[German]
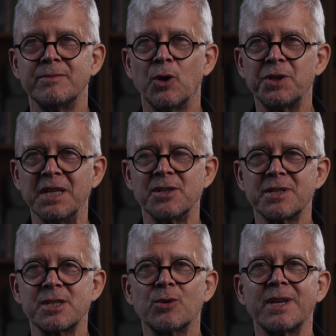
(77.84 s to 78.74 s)
Und den
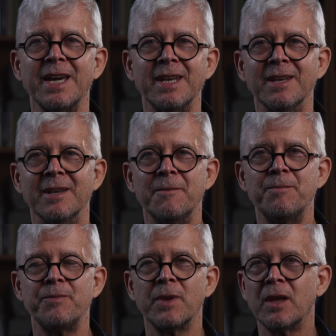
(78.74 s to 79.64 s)
solltest du kennen.
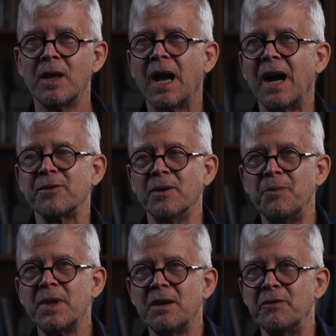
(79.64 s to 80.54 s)
Also,
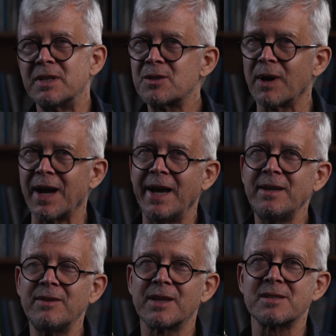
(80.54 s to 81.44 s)
willst du
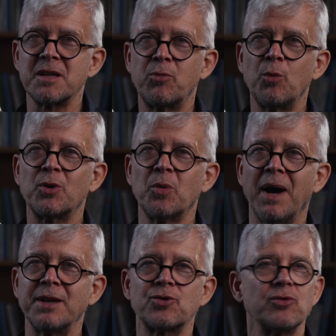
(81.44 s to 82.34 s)
erreichen, dass dein Publikum
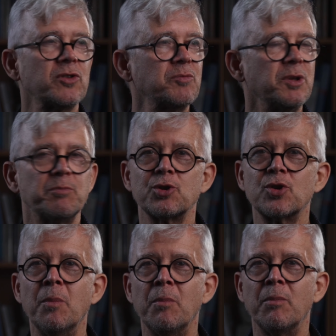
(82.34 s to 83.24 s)
Anschluss mit
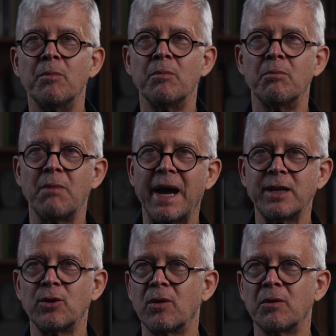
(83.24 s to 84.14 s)
bestimmten
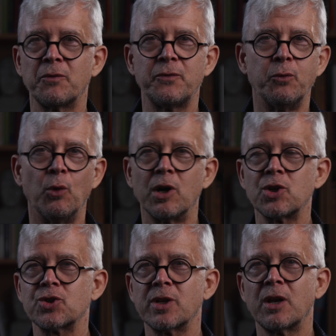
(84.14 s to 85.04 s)
Meinungen,
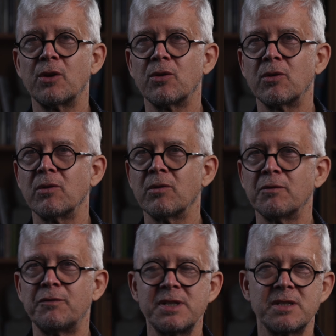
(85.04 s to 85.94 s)

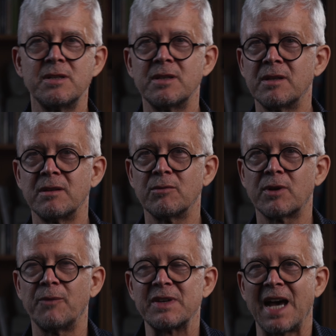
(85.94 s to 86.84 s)
Vorstellungen, Wissen
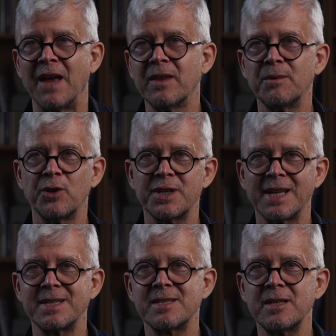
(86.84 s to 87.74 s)
oder etwas anderem von
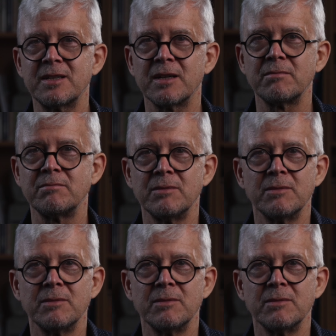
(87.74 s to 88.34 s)
dann zieht, dann